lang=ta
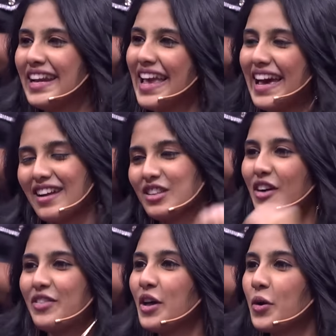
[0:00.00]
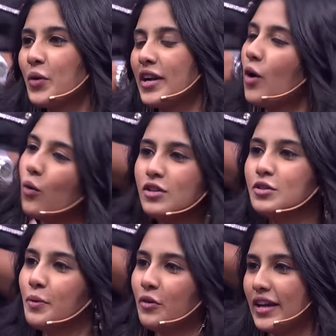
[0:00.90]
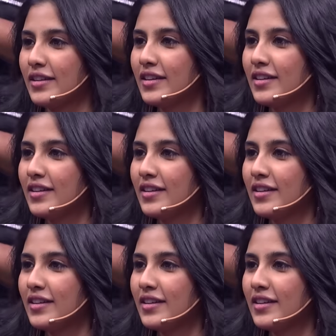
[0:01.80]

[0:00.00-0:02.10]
யாராவது வந்தா கூட நான் ஒளிஞ்சு போவேன்